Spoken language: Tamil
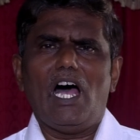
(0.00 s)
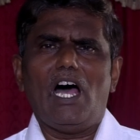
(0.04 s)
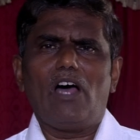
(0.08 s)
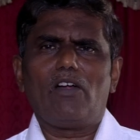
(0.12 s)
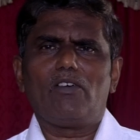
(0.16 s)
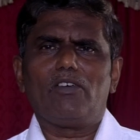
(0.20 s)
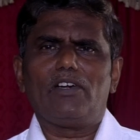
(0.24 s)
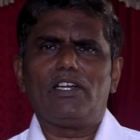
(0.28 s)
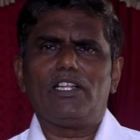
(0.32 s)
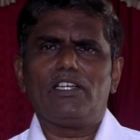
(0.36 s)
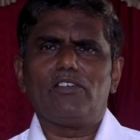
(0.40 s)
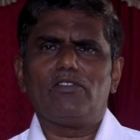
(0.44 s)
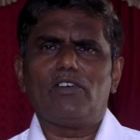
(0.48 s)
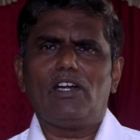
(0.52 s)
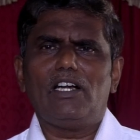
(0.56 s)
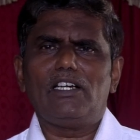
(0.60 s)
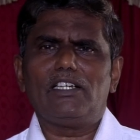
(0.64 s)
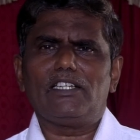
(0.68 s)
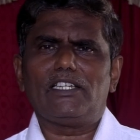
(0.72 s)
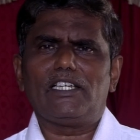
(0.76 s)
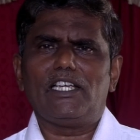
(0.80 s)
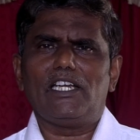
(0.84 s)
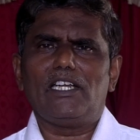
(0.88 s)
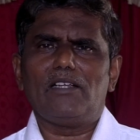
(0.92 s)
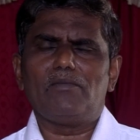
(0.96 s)
அவருடைய
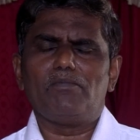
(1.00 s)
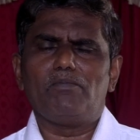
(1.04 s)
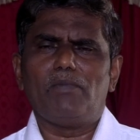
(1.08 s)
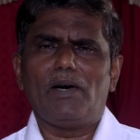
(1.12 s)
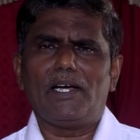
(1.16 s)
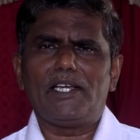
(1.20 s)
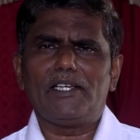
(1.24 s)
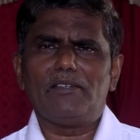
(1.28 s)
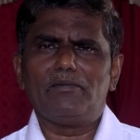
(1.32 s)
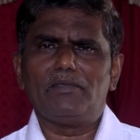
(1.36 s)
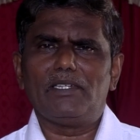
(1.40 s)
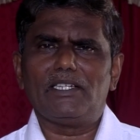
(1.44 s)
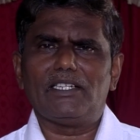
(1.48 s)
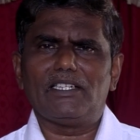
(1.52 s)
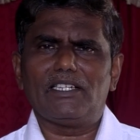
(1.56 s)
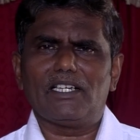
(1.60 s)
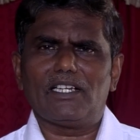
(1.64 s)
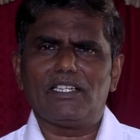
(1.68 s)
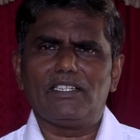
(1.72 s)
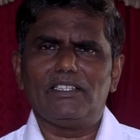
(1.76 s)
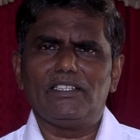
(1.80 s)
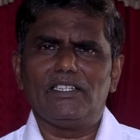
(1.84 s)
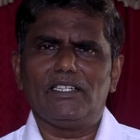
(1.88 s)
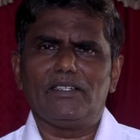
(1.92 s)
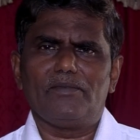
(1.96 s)
வாழ்க்கையில் பயம்
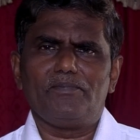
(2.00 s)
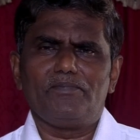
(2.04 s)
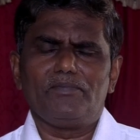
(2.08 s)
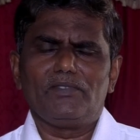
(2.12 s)
இருக்கிறது